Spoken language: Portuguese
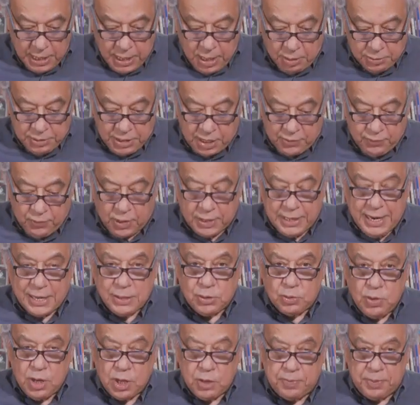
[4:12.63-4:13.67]
Os advogados
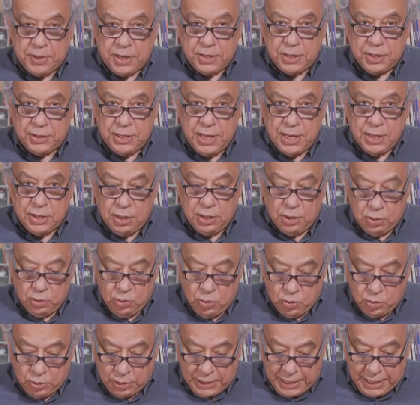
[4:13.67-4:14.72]
do ex-presidente
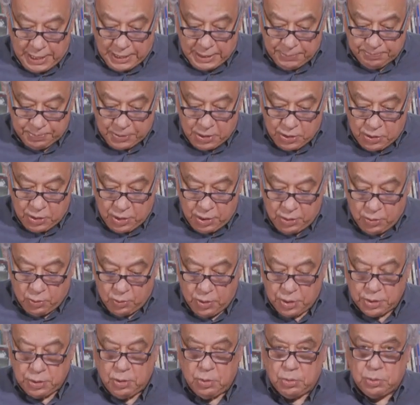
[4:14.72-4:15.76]
Lula pediram
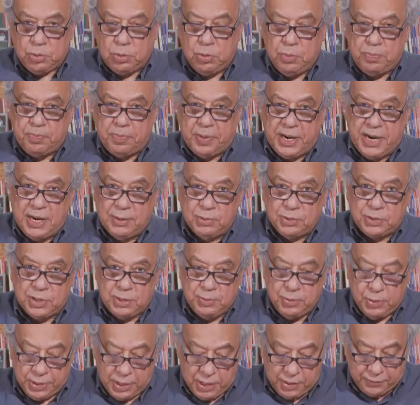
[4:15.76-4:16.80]
hoje ao Supremo
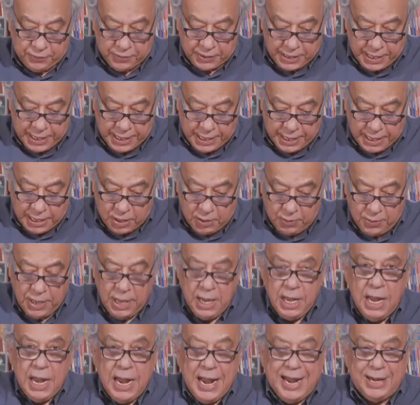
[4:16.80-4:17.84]
Tribunal Federal
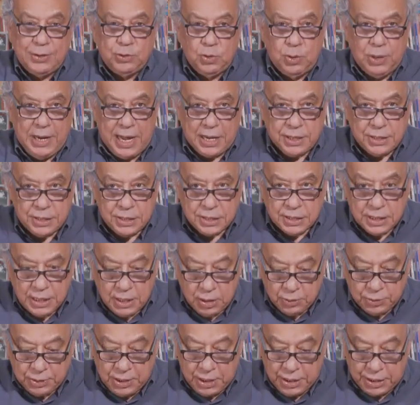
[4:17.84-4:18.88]
a
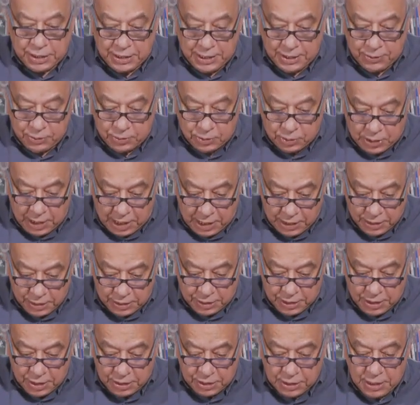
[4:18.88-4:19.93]
anulação das
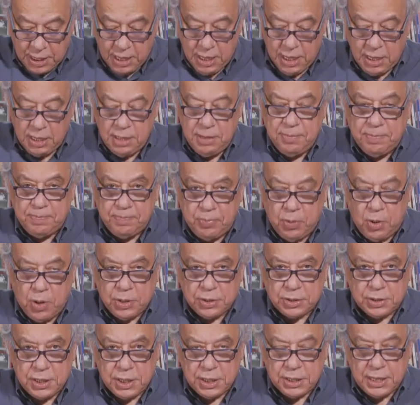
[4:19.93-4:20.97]
sentenças
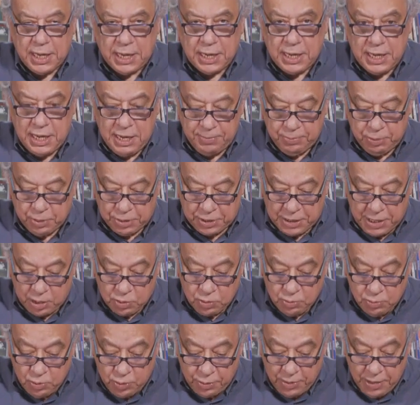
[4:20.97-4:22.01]
impostas a ele por
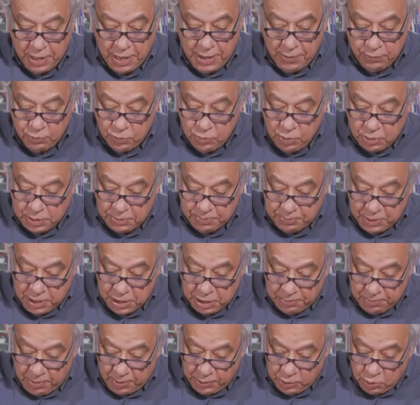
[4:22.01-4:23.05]
Sérgio Moro,
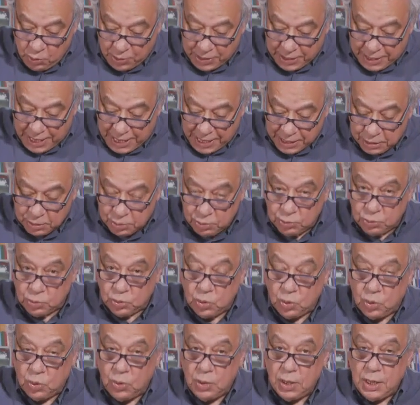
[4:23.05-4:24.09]
principalmente no caso
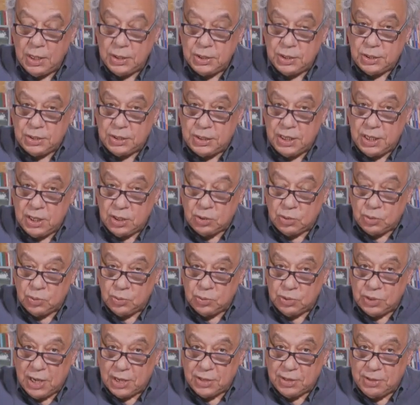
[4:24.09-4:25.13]
do sítio
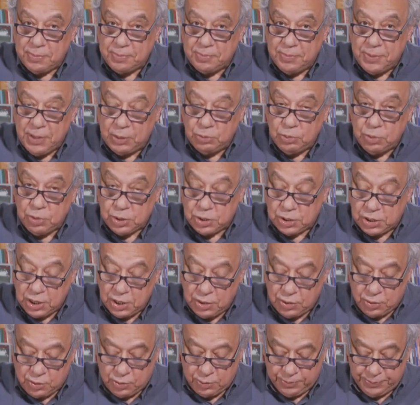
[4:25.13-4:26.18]
de do
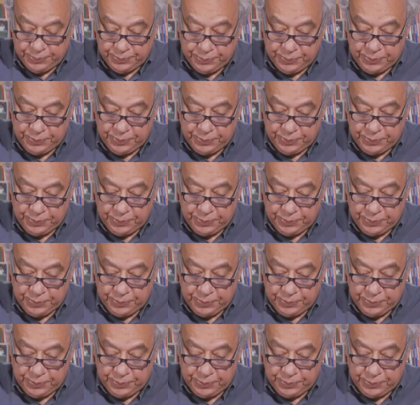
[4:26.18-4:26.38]
sítio.